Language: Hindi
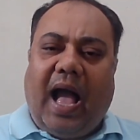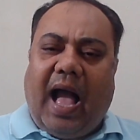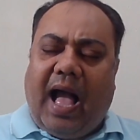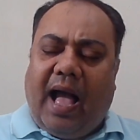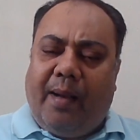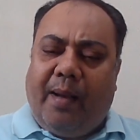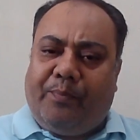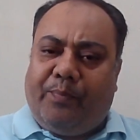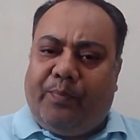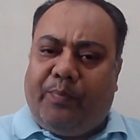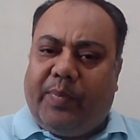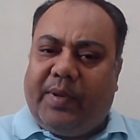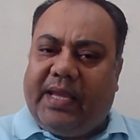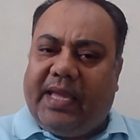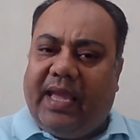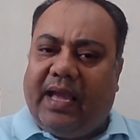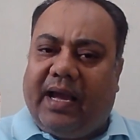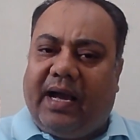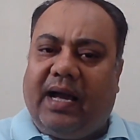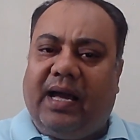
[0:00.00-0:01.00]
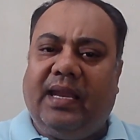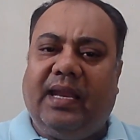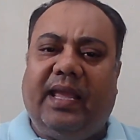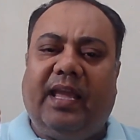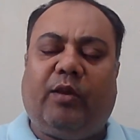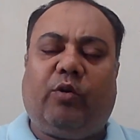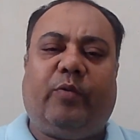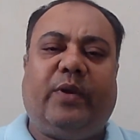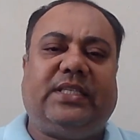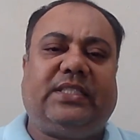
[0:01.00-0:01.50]
आपके हर
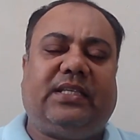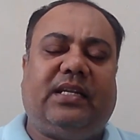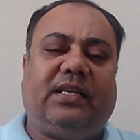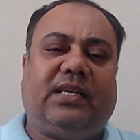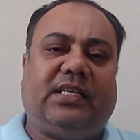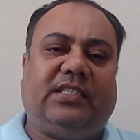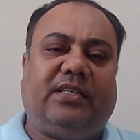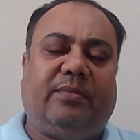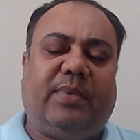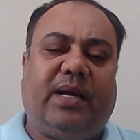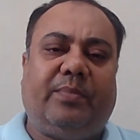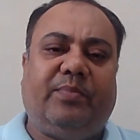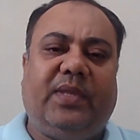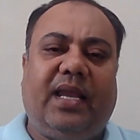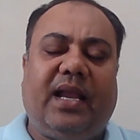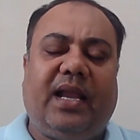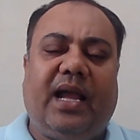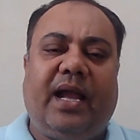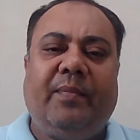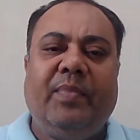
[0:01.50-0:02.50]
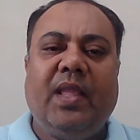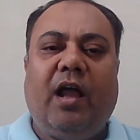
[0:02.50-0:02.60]
एक क्वेश्चन का जवाब देगा